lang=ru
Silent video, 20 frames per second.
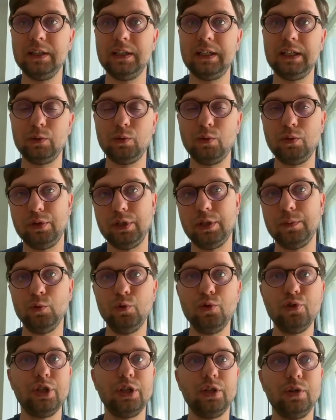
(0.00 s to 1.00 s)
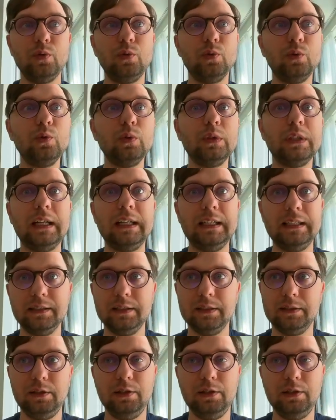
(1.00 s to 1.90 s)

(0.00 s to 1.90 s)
которую нам нужно удалить.